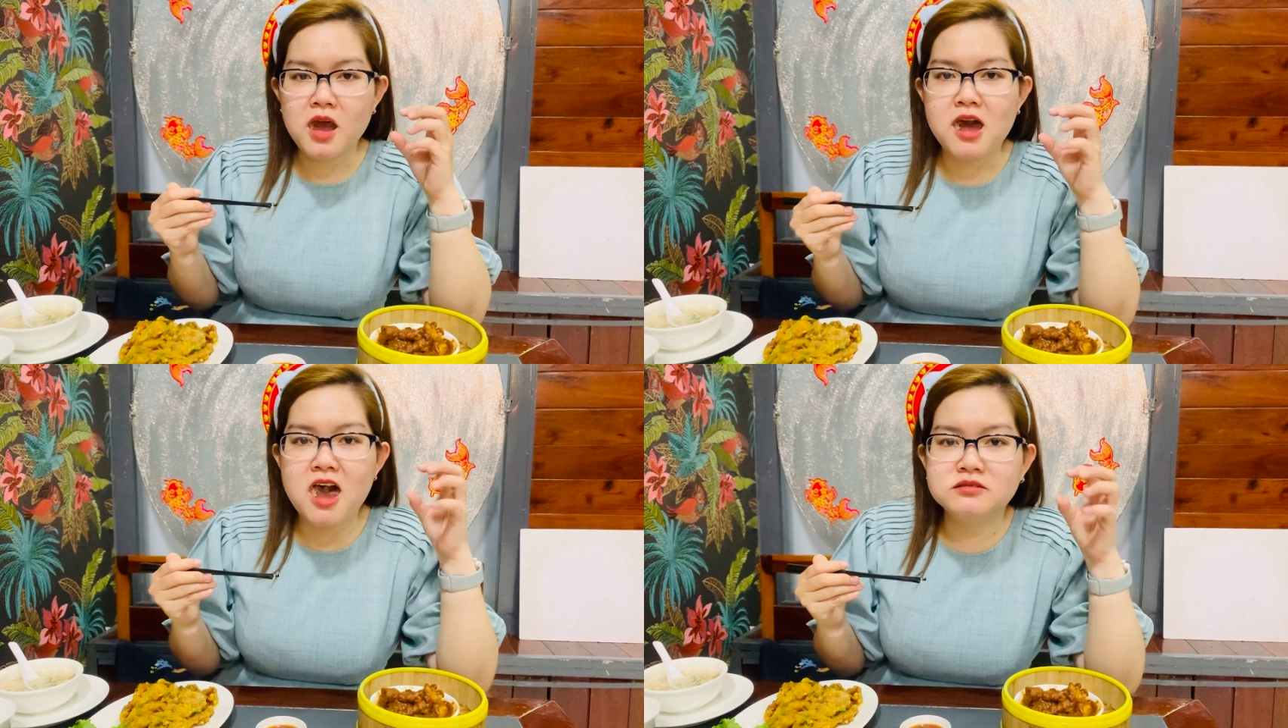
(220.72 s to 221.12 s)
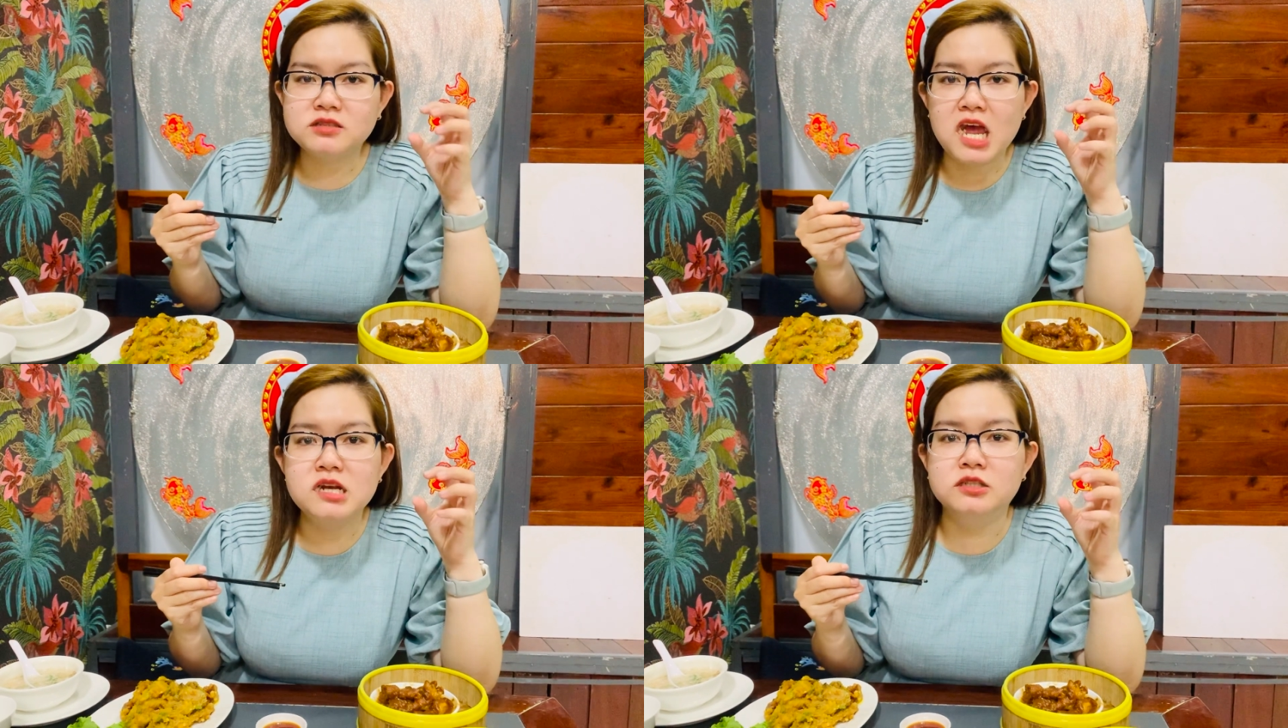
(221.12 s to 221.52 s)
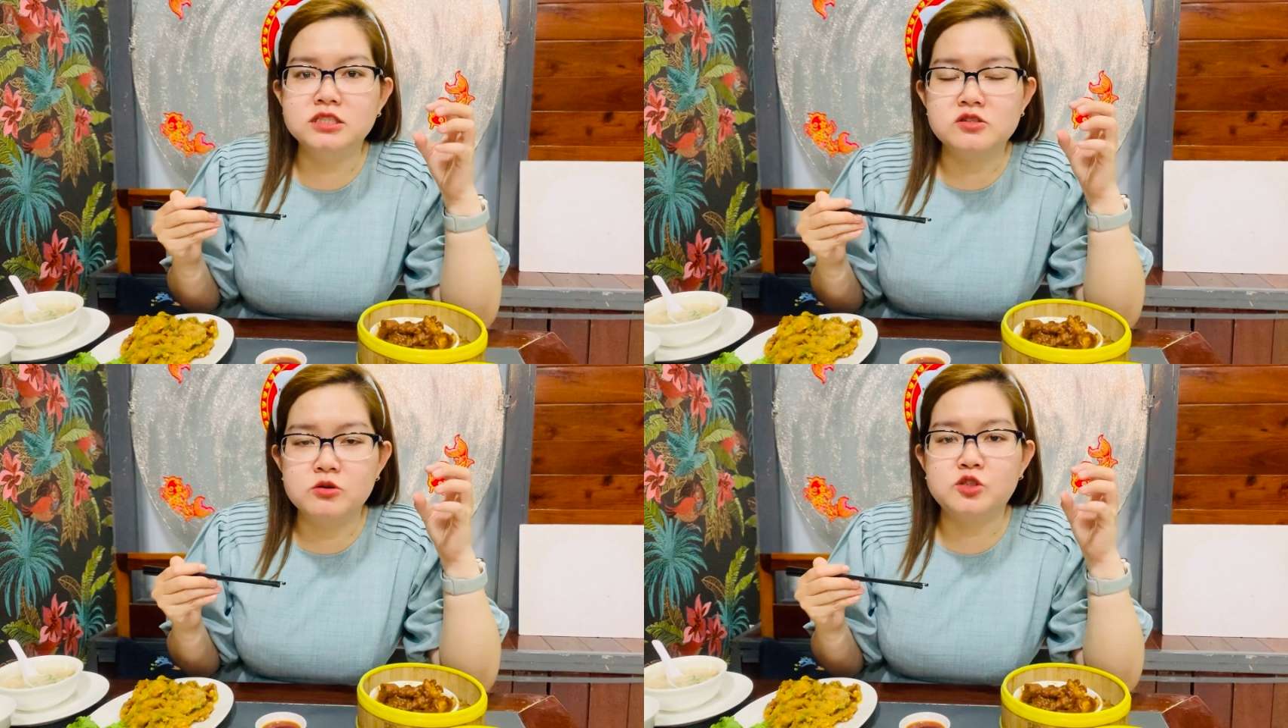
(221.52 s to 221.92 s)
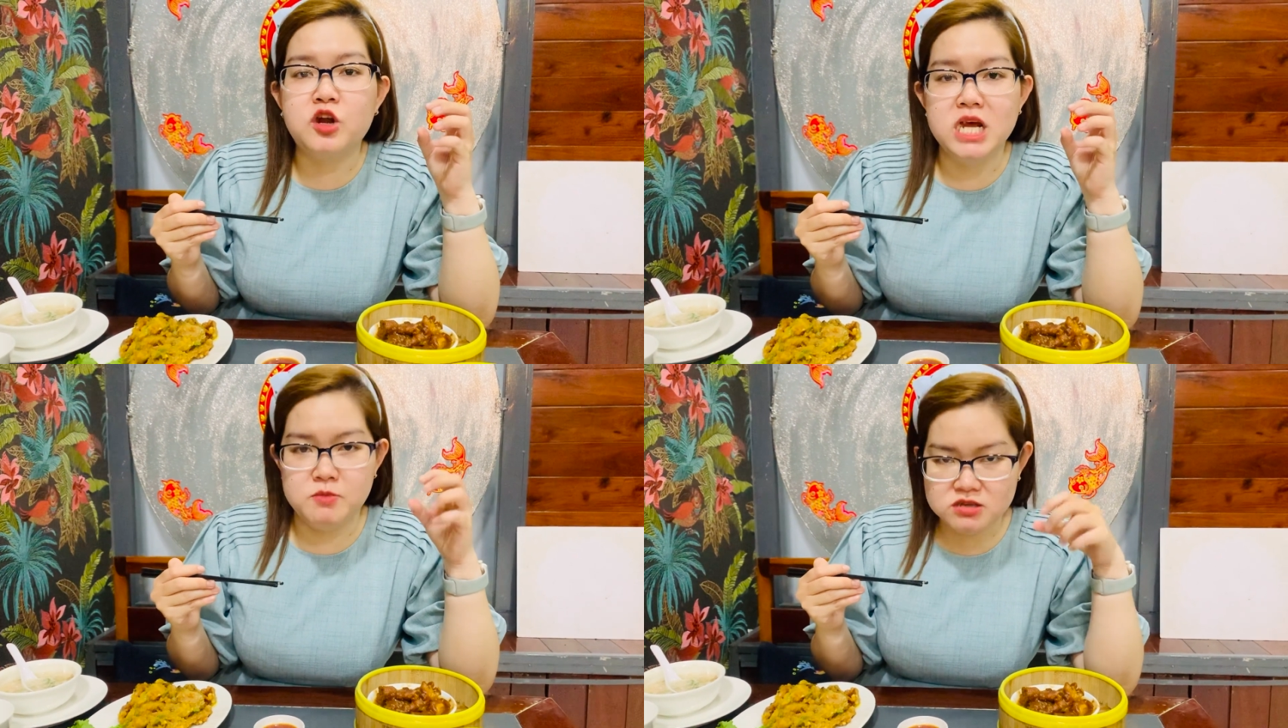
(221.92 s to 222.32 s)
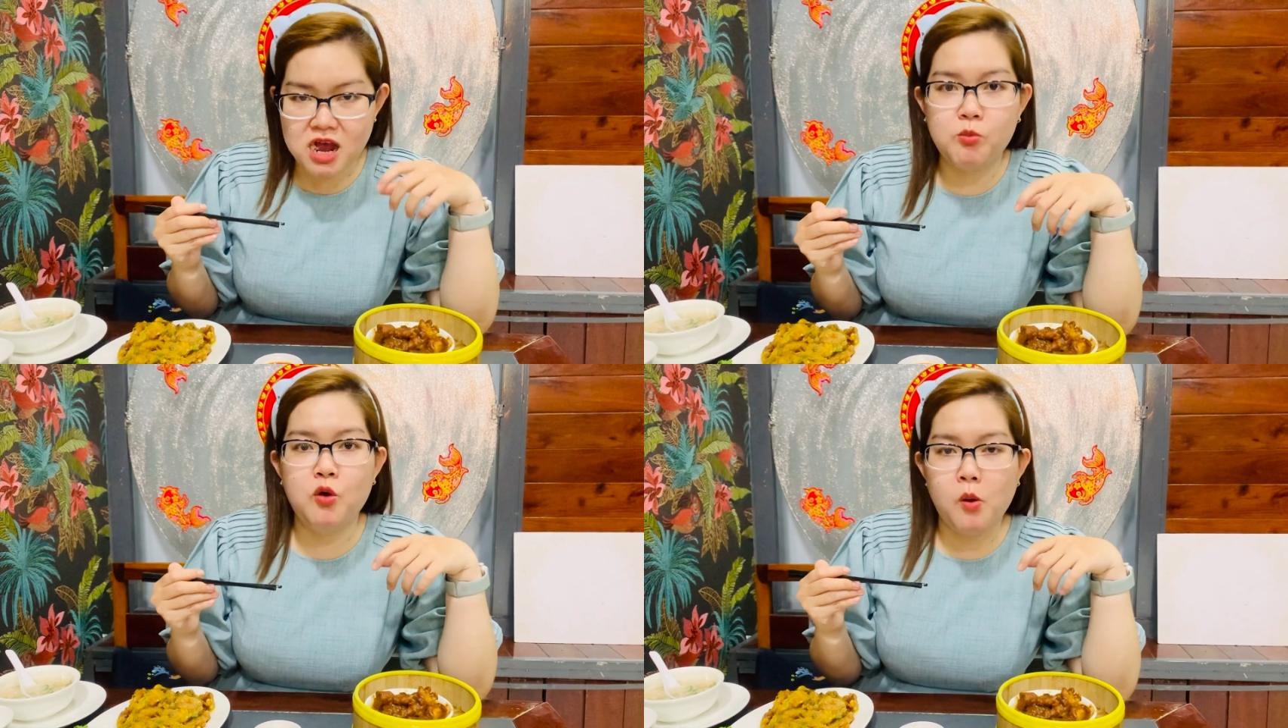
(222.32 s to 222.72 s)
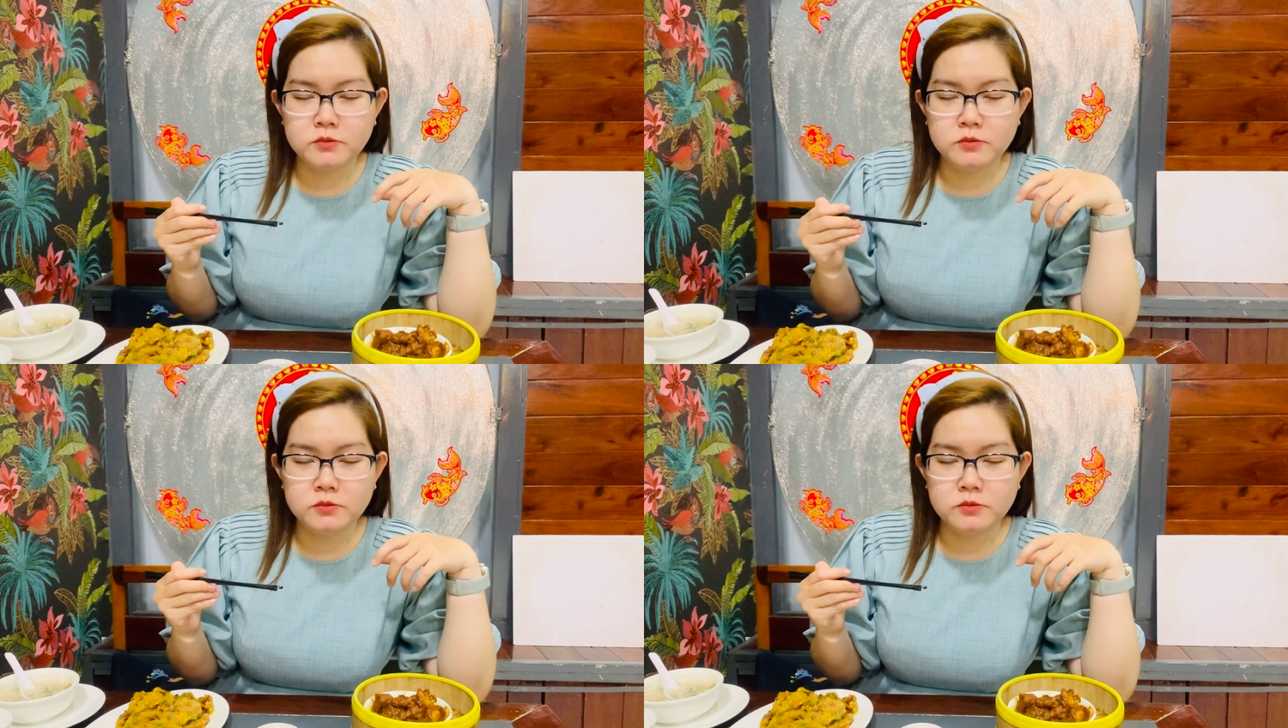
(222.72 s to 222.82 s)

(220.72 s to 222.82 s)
Ăn thấy được con sò điệp ở trong luôn.